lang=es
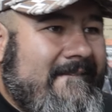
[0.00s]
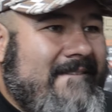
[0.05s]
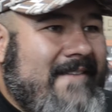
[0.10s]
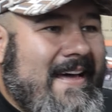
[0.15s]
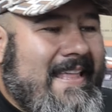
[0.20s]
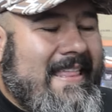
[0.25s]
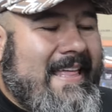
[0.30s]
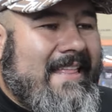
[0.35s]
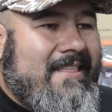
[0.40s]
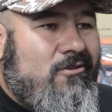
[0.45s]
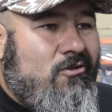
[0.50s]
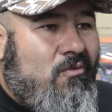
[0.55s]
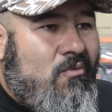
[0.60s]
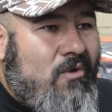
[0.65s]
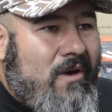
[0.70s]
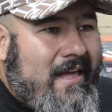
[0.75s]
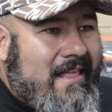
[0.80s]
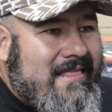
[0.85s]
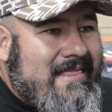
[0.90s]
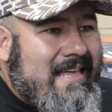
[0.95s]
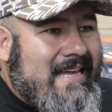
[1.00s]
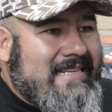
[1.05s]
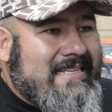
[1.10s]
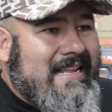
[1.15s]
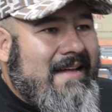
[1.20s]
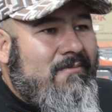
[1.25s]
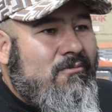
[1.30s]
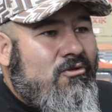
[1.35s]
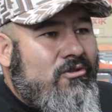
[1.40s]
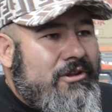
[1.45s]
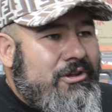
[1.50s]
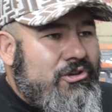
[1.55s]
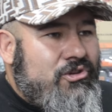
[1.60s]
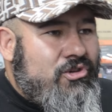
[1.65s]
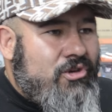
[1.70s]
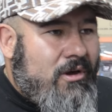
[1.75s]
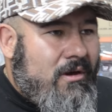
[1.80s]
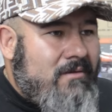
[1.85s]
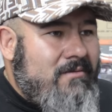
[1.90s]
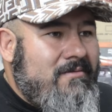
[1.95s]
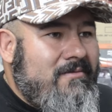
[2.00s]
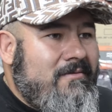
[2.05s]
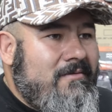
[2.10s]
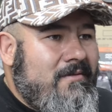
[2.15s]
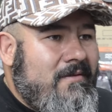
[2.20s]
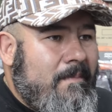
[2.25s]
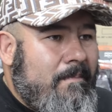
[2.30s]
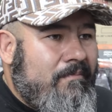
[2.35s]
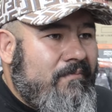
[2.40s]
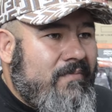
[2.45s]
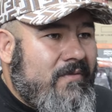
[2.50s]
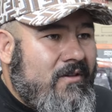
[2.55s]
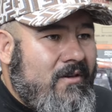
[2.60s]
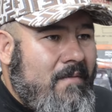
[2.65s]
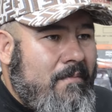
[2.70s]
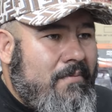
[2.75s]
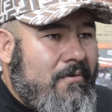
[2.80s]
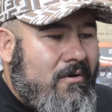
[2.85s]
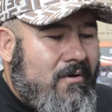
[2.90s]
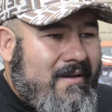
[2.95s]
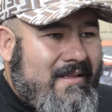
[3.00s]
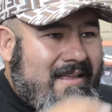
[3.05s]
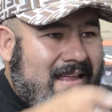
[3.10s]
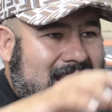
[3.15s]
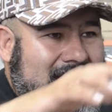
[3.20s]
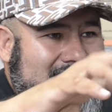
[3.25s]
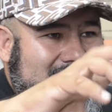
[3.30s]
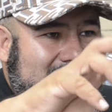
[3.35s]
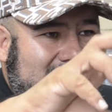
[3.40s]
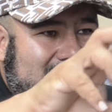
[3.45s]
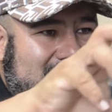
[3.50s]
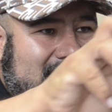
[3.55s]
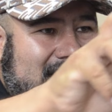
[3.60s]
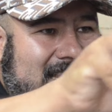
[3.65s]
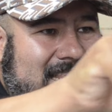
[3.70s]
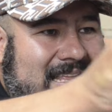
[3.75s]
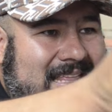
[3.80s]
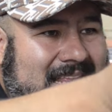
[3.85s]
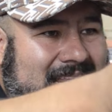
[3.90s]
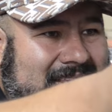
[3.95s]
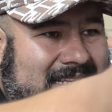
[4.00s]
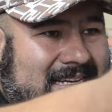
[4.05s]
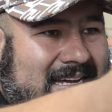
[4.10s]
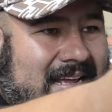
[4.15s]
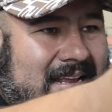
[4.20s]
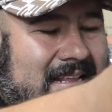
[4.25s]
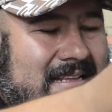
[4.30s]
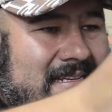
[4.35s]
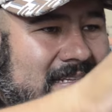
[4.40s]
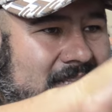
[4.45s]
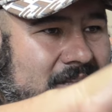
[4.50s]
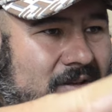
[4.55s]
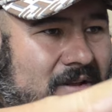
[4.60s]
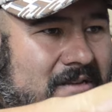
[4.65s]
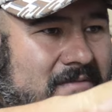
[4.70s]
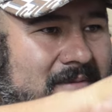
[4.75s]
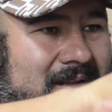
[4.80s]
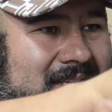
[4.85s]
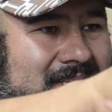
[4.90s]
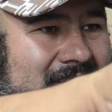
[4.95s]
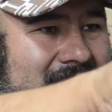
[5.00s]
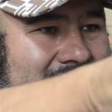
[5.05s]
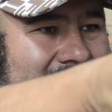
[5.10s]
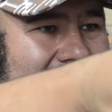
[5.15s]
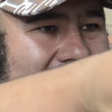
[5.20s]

va dando vueltas la munición, ¿sí? por lo general es de izquierda a derecha, en el sentido de las manecillas